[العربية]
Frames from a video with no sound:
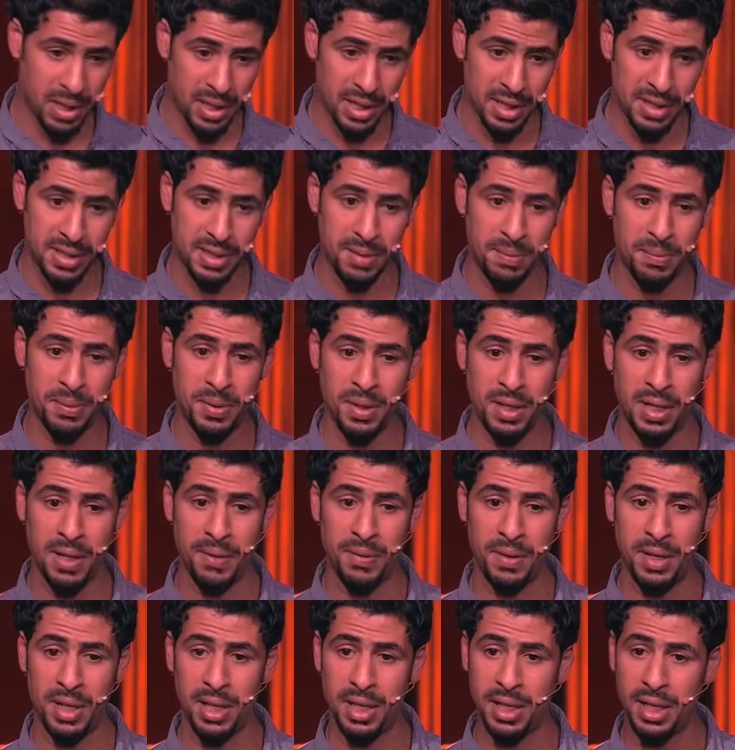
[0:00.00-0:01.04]
كتسبوا لنا
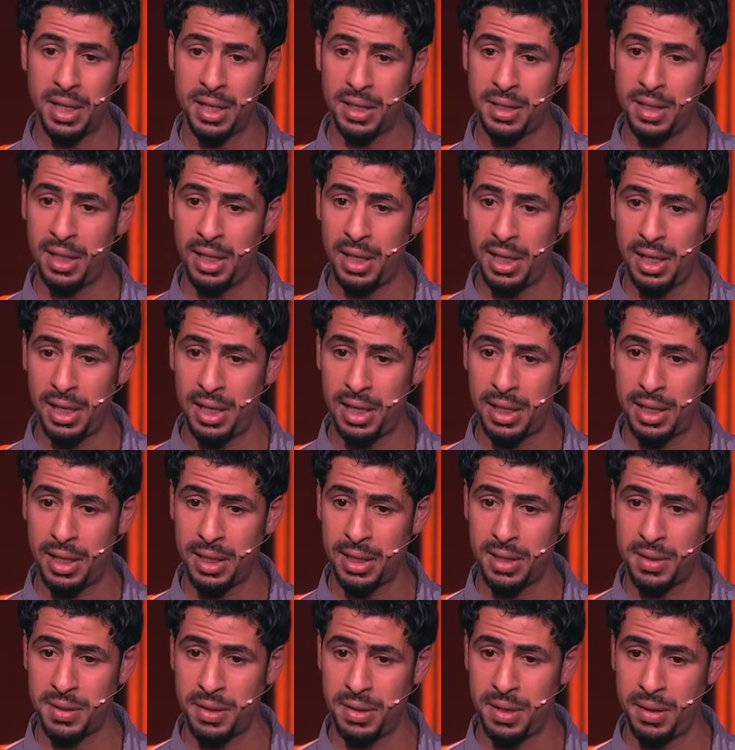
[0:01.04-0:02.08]
في انهيار ديال
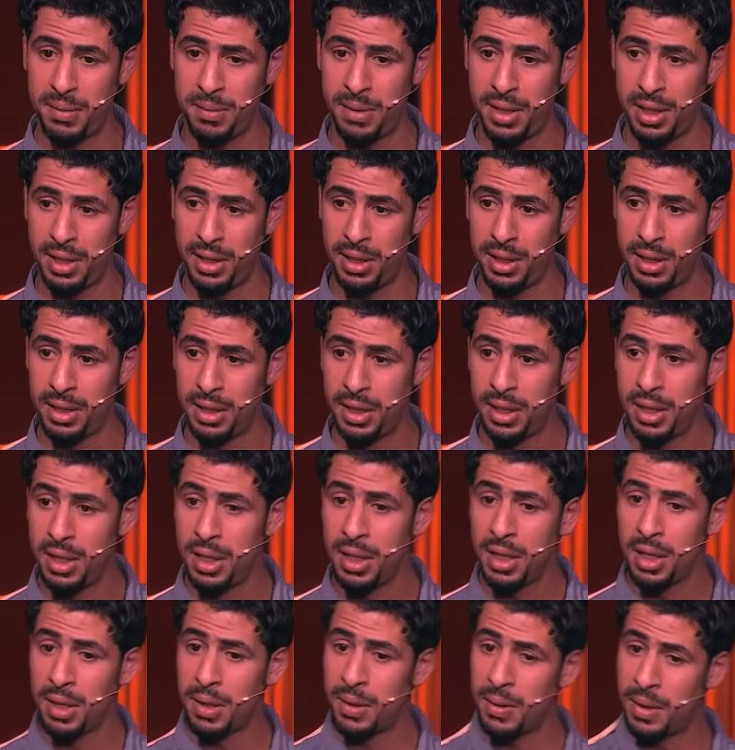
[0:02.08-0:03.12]
العلاقات الاجتماعيه
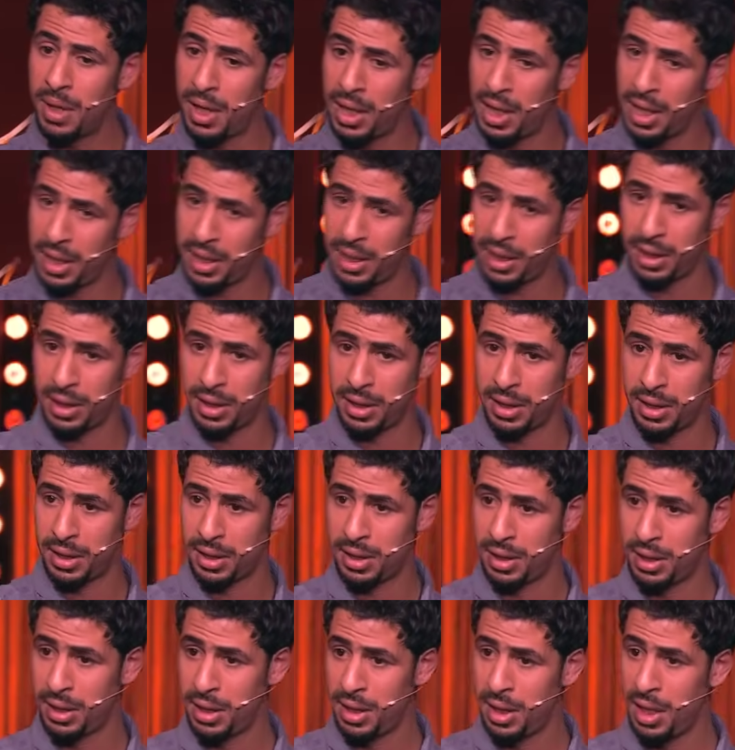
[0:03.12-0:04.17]
ولكن
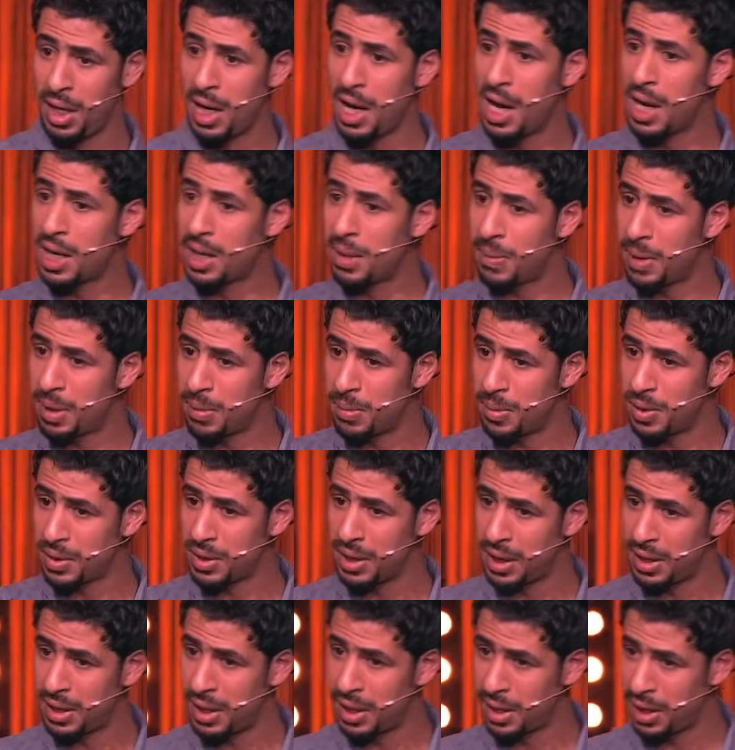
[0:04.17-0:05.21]
اكبر
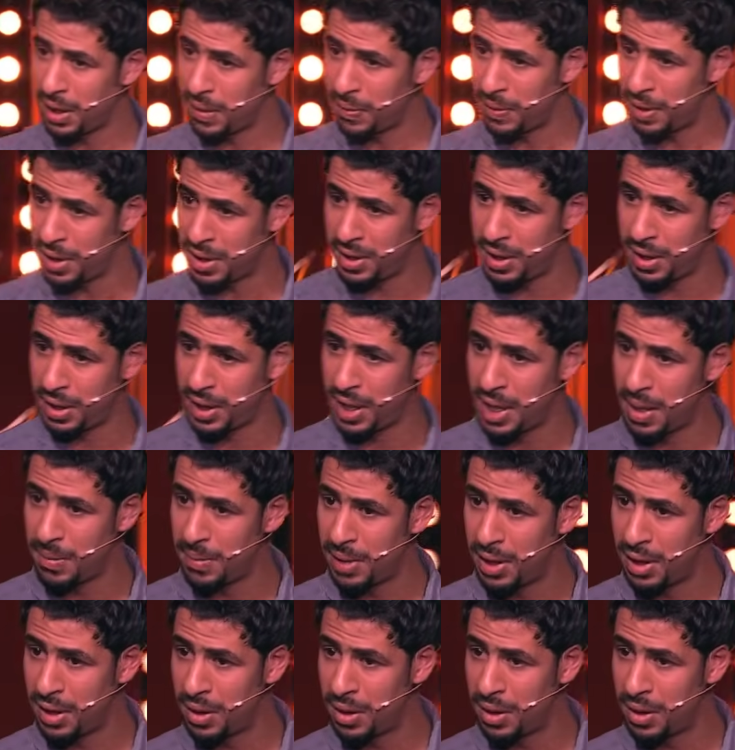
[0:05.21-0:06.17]
متضرر في الشيء كامل